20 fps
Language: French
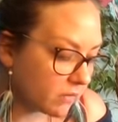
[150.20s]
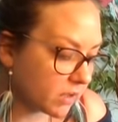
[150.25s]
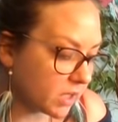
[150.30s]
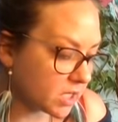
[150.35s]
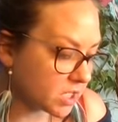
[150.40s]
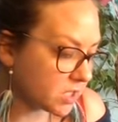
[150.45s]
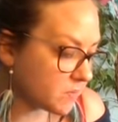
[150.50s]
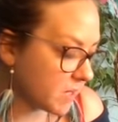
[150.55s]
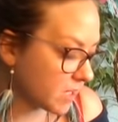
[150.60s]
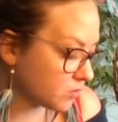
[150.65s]

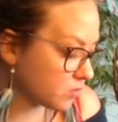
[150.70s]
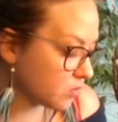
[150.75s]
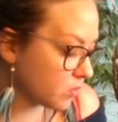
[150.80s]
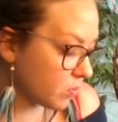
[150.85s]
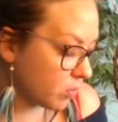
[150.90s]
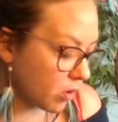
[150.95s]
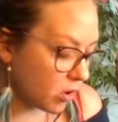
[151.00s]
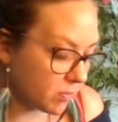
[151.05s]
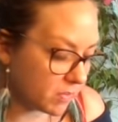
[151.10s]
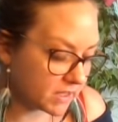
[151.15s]
Voilà, j'espère que tu
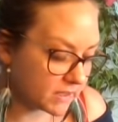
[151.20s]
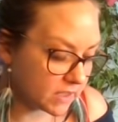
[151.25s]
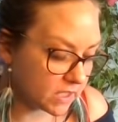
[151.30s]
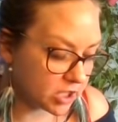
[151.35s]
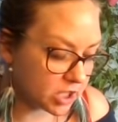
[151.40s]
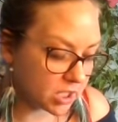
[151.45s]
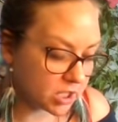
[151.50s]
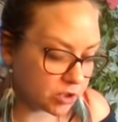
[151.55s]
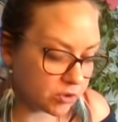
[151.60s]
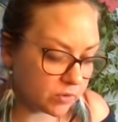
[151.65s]
comprends le
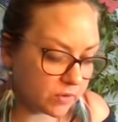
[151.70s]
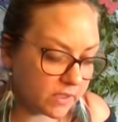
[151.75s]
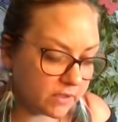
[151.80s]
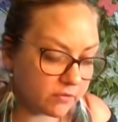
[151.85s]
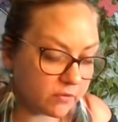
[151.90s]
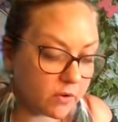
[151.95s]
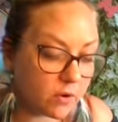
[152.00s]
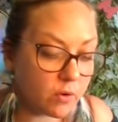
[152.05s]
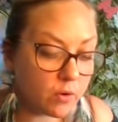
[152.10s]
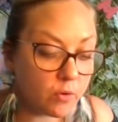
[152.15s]
message. Hein. Je
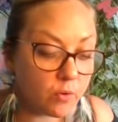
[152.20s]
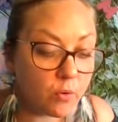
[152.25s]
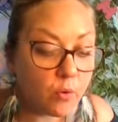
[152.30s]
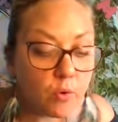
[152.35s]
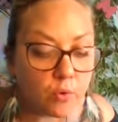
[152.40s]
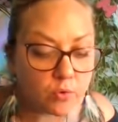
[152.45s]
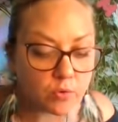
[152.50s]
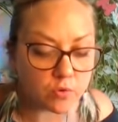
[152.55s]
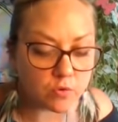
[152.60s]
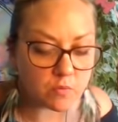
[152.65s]
défends euh,
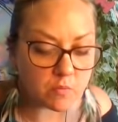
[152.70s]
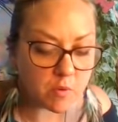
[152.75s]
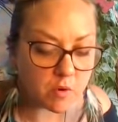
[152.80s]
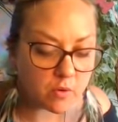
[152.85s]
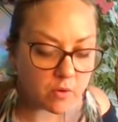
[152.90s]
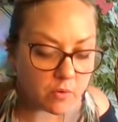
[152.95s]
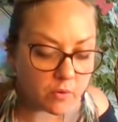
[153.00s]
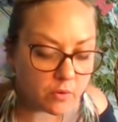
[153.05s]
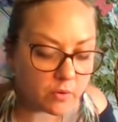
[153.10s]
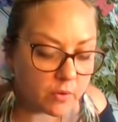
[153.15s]

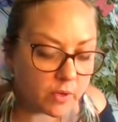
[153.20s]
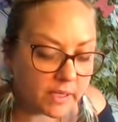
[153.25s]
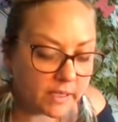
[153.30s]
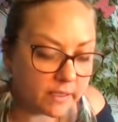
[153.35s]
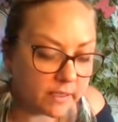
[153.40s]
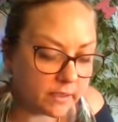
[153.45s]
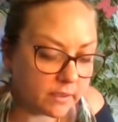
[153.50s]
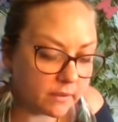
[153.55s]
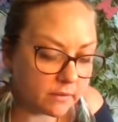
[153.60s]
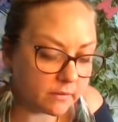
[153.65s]
aucunement
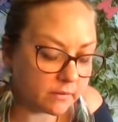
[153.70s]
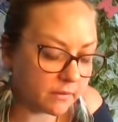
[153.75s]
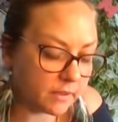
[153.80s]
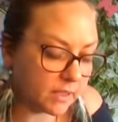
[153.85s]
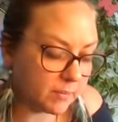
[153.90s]
les,